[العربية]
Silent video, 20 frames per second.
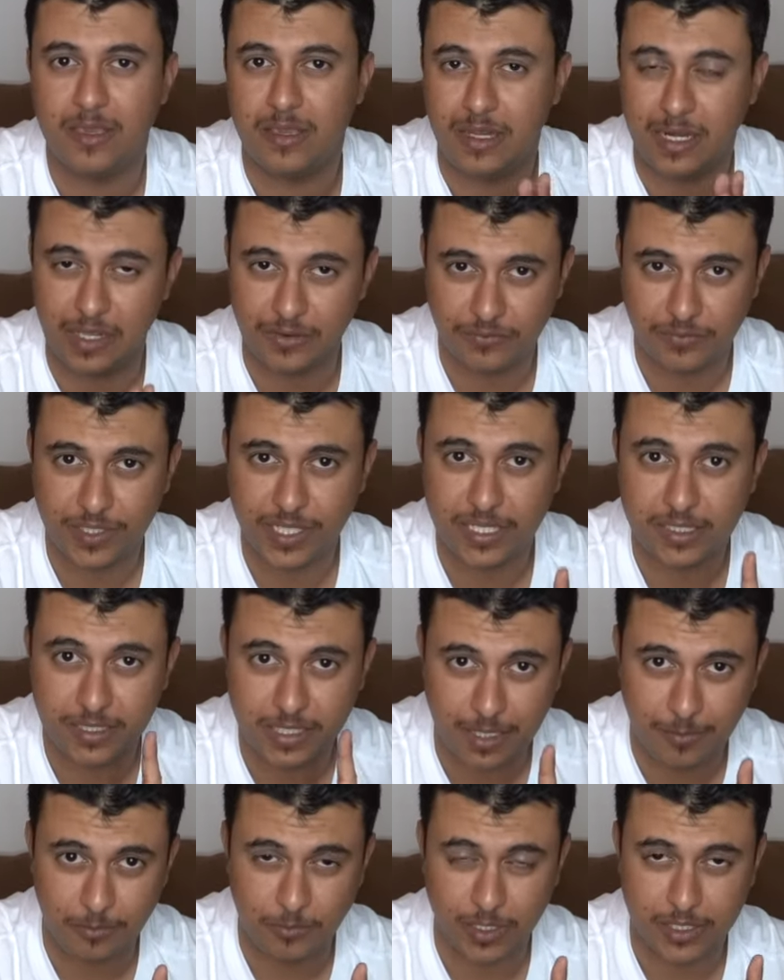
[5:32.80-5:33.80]
الايفون 8
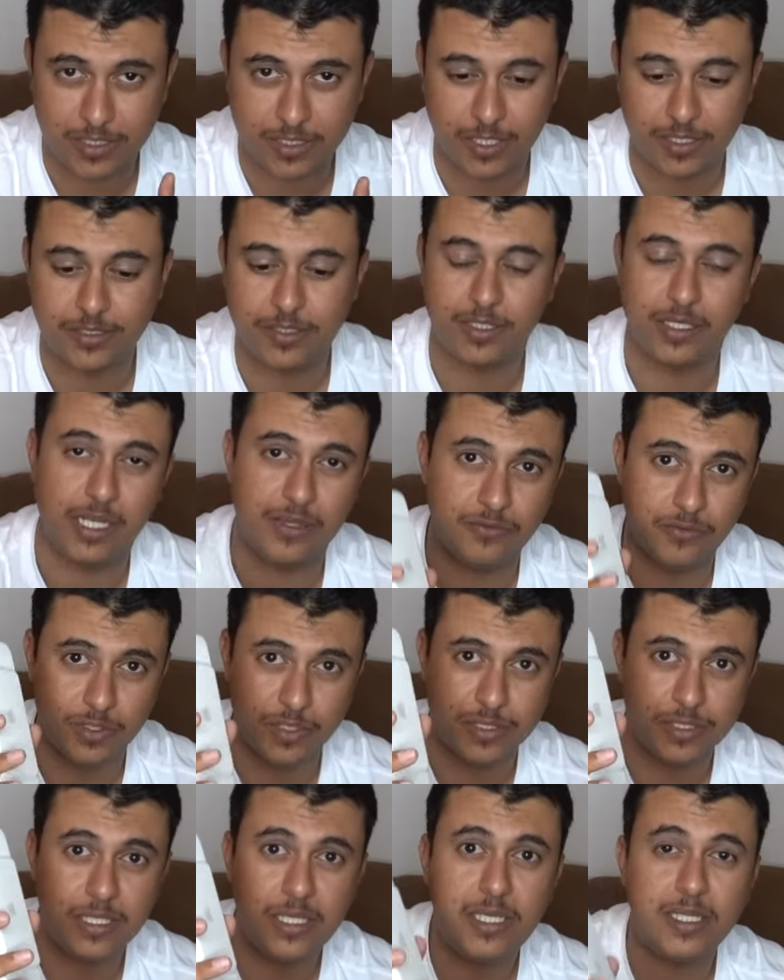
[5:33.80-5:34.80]
يدعم الوايرلس تشارجنج الايفون
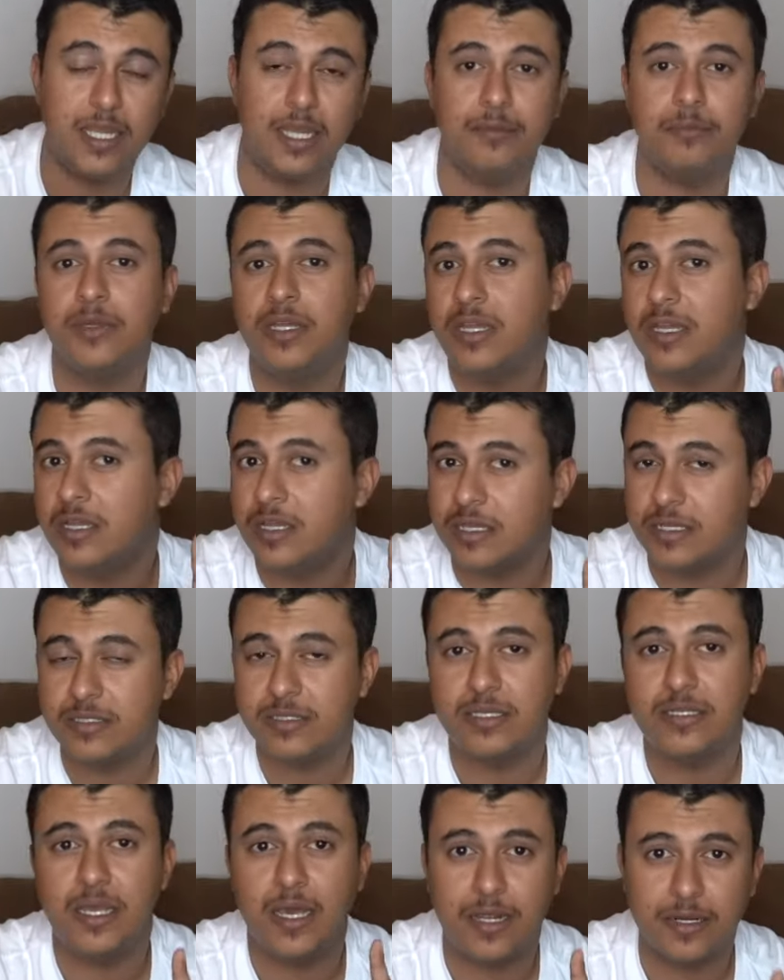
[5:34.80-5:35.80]
اس يدعم ال
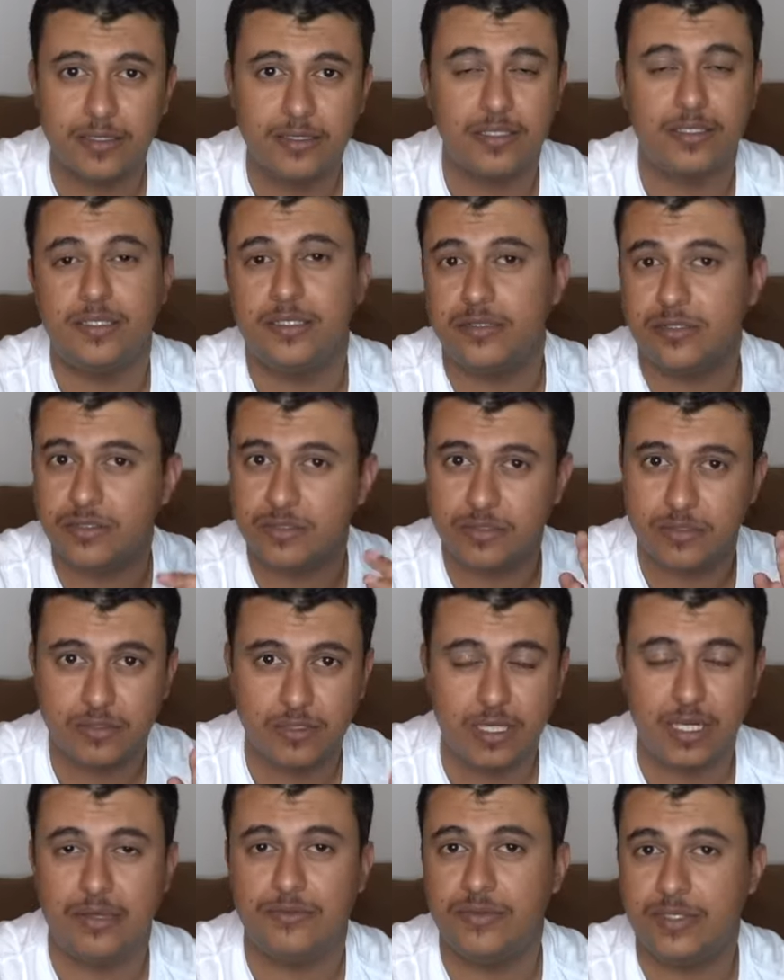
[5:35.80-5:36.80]
10 ار 10 اس
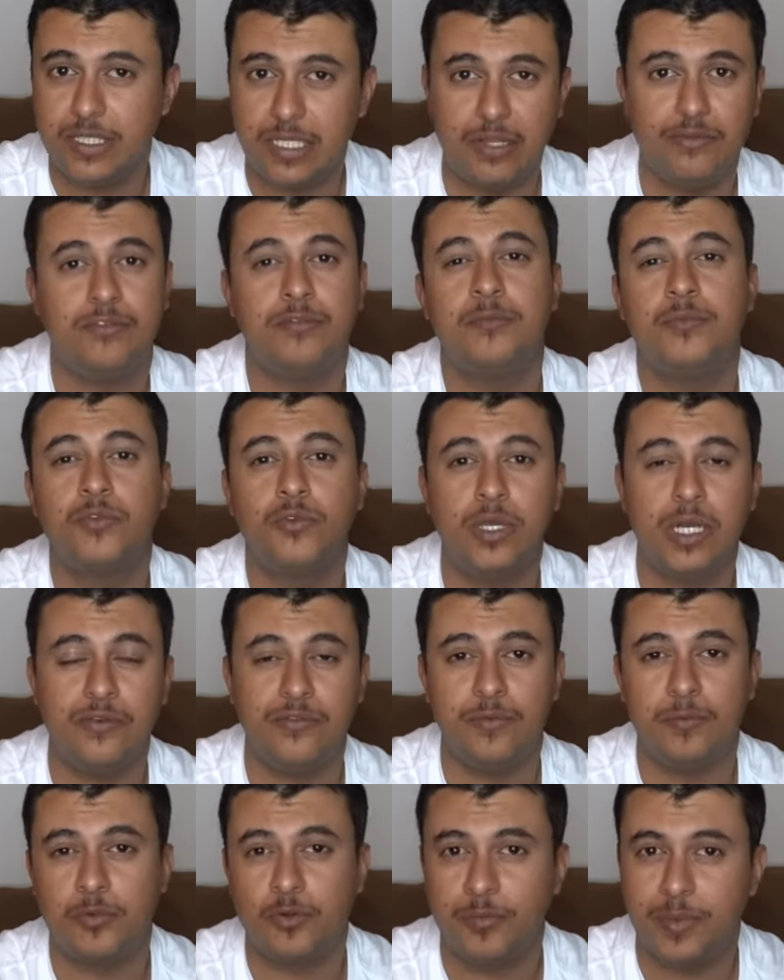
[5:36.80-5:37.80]
11 11 برو
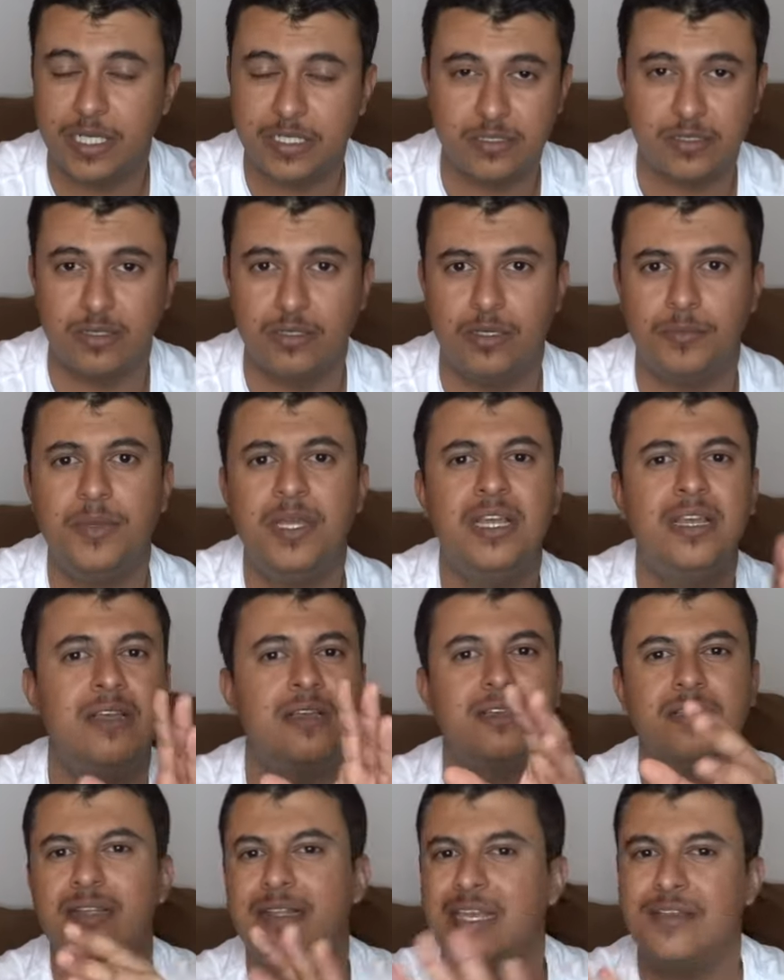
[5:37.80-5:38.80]
11 برو ماكس كلهم
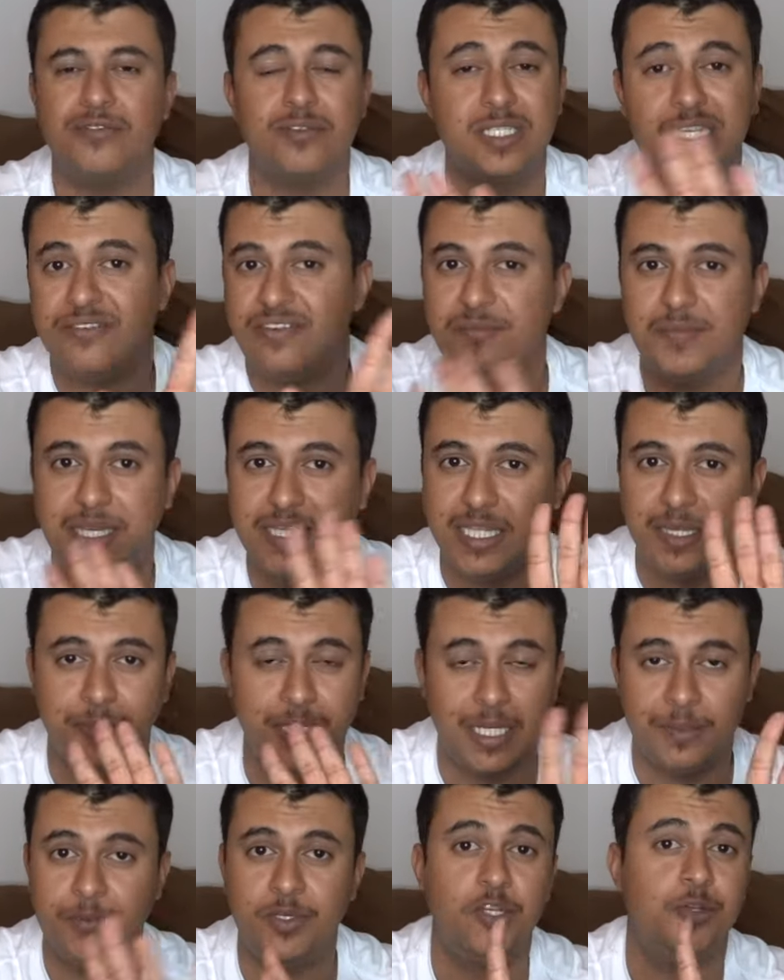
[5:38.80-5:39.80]
الايفون 7 ما
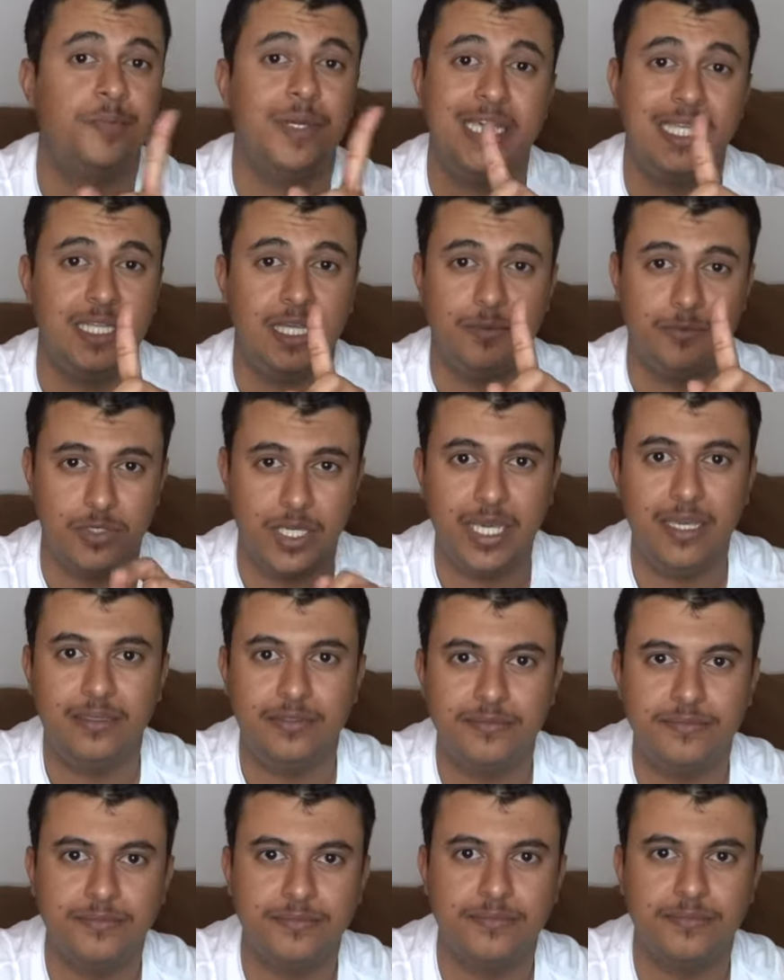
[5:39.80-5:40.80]
يدعم المنيوم ما يدعم اوكي
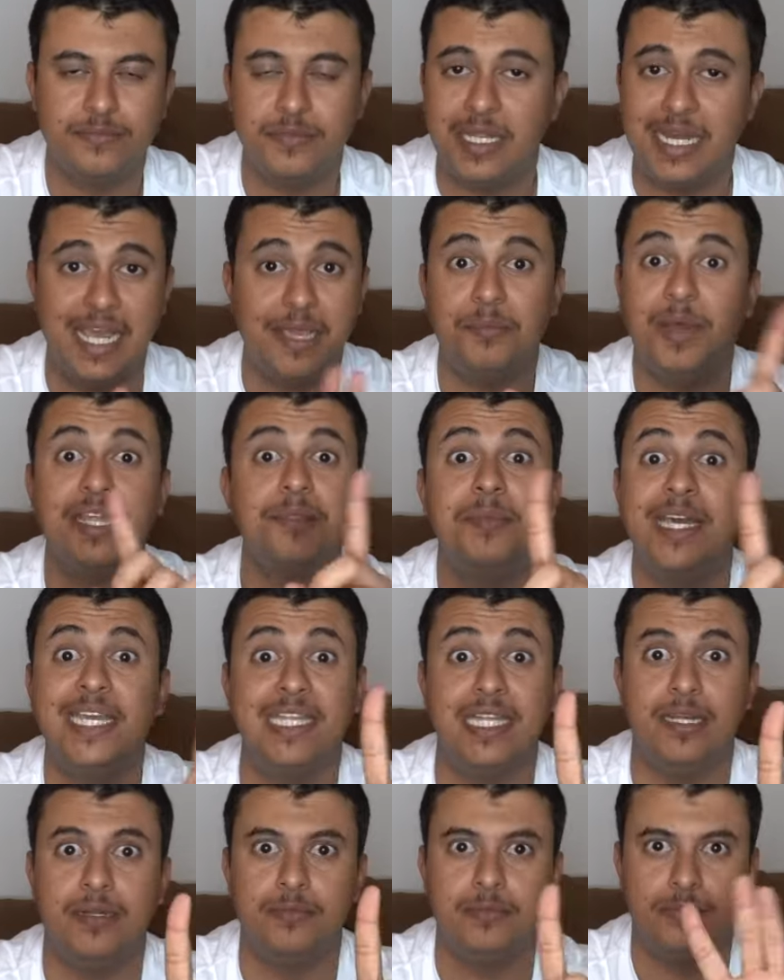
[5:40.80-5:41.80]
الايباد ما
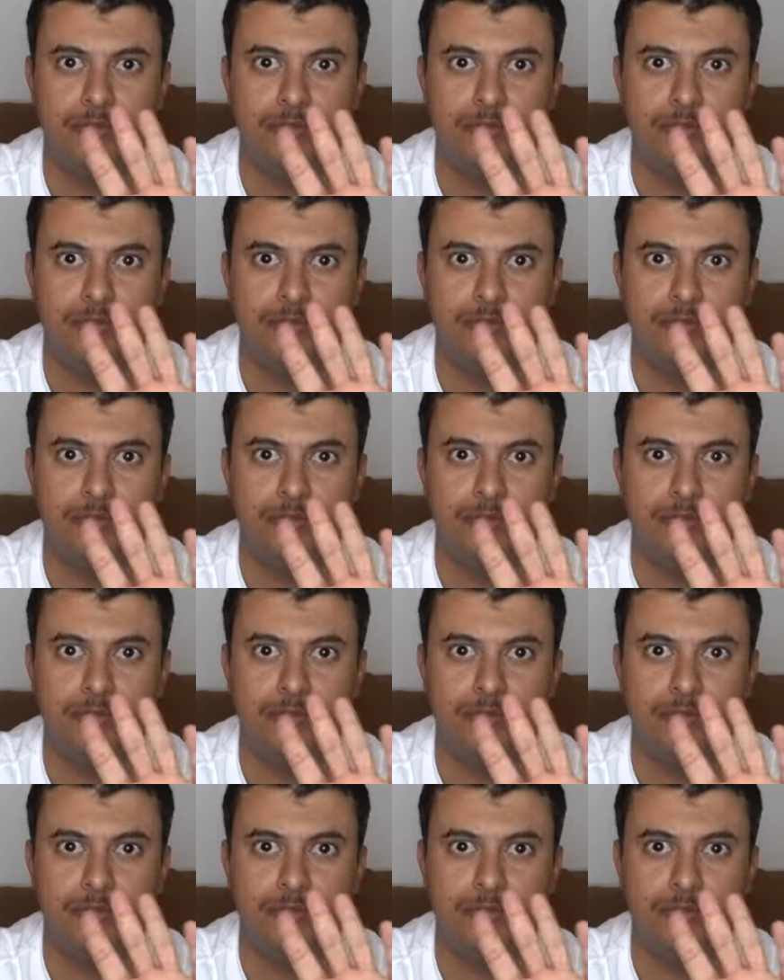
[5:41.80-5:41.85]
يدعم